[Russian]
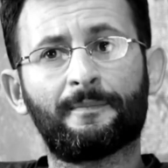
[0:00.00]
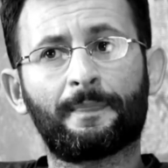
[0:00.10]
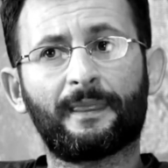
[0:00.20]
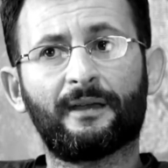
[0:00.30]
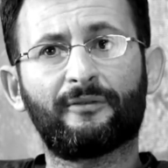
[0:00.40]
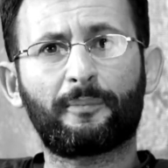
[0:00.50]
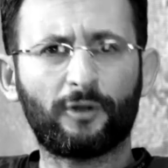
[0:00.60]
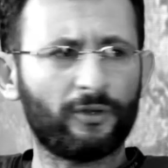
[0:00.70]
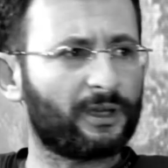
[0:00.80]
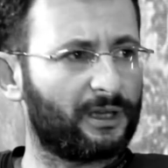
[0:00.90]
в
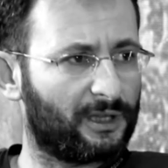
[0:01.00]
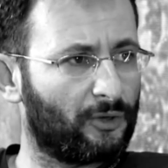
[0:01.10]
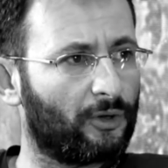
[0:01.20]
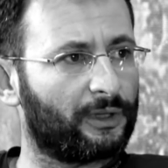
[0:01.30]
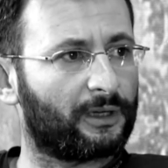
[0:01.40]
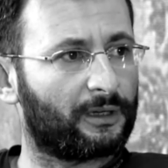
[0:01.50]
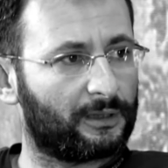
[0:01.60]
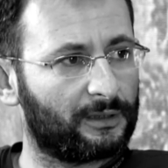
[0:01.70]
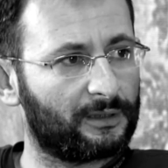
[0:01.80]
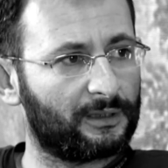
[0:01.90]
определенных регионах,
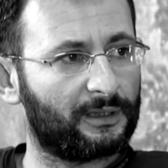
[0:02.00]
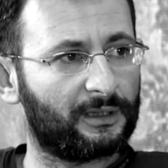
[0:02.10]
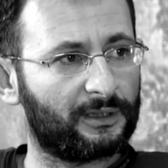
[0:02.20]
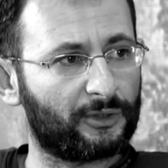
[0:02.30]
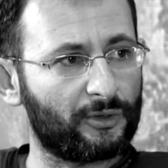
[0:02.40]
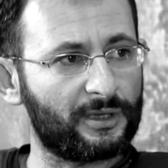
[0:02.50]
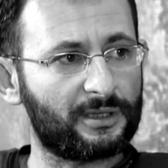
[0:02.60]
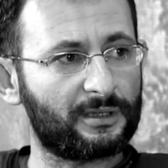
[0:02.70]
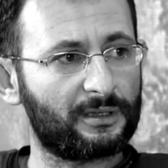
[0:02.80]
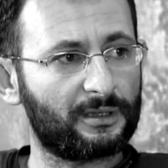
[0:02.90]
э, то
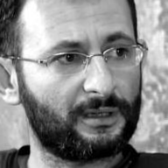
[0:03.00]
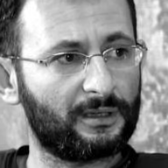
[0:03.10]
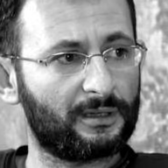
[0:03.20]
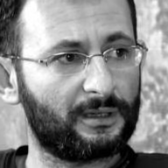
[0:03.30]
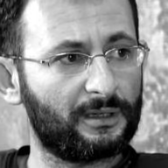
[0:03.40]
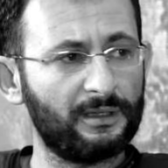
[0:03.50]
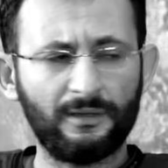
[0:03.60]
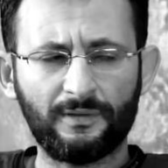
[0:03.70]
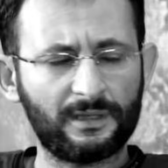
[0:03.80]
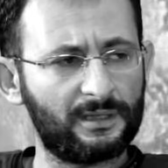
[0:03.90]
есть, то есть не, везде. Э,
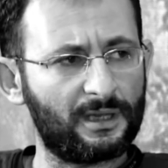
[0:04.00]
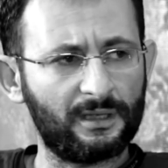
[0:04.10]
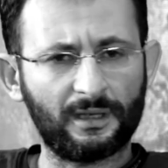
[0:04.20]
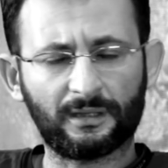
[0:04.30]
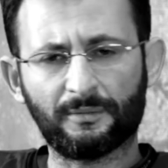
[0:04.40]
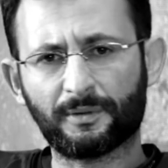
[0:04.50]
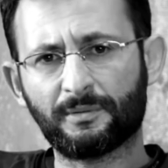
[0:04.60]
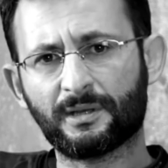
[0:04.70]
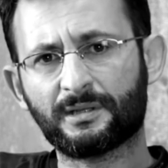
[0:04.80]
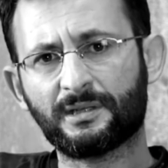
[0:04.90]
не везде, нет.
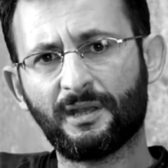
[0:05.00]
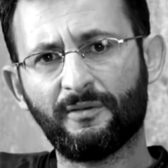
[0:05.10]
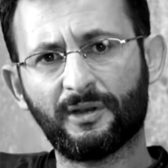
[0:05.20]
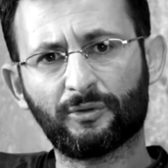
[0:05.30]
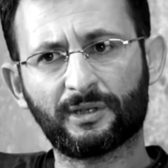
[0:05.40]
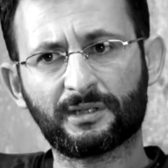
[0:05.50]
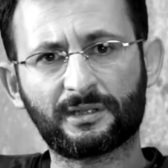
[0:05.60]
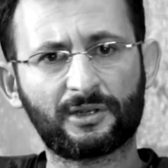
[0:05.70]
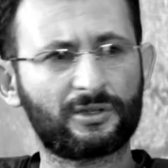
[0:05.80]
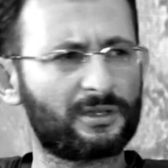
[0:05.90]
Например, в севере у нас
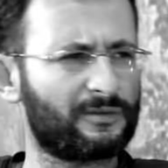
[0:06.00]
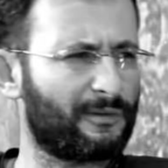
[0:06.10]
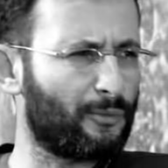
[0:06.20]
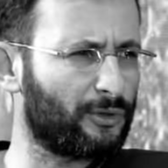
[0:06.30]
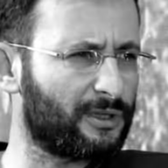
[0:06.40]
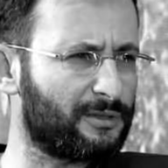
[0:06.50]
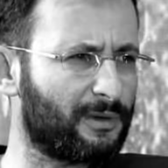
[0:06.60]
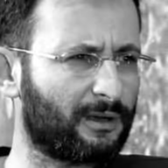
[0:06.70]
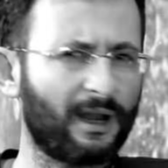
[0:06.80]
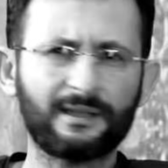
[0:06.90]
достаточно свобода,
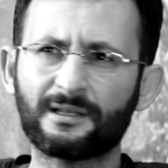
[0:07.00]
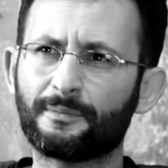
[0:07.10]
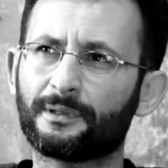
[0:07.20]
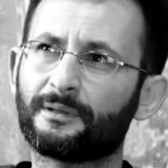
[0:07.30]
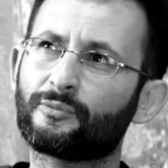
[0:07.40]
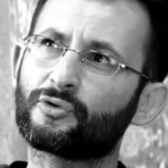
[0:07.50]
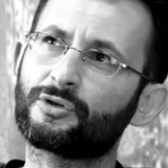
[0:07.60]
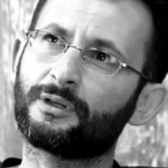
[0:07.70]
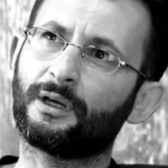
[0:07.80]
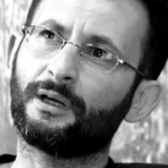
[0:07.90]
демократия, потому
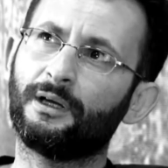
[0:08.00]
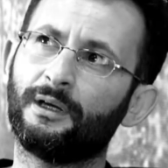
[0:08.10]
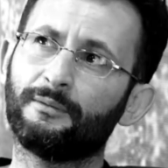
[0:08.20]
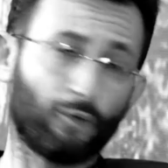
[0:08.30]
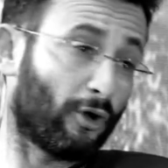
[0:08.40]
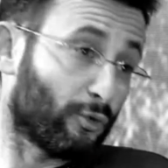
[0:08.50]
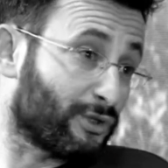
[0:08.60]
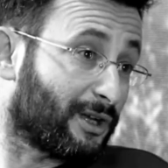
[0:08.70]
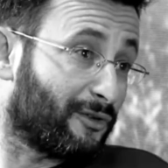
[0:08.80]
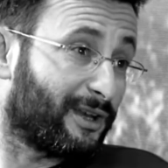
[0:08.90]
что много
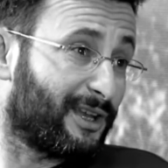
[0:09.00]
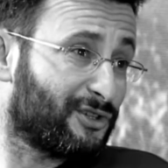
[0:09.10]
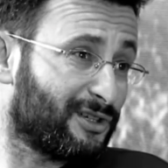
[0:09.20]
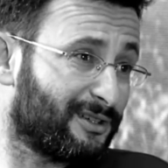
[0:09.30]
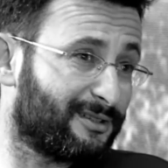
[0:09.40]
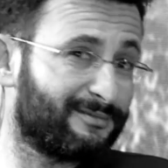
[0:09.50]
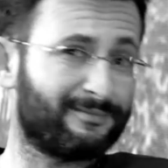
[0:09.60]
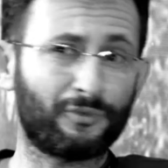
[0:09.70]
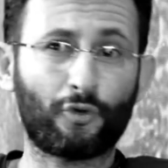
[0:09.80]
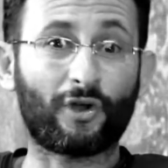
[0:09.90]
русскоговорящих,
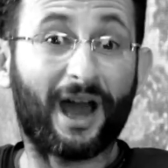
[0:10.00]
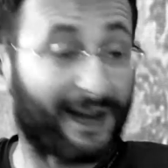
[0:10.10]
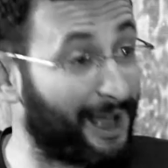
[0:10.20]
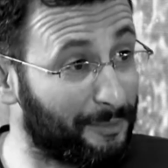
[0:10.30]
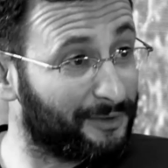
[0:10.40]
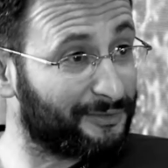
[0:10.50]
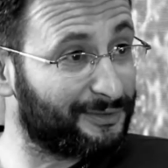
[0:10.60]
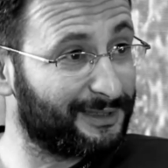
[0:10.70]
много арабов.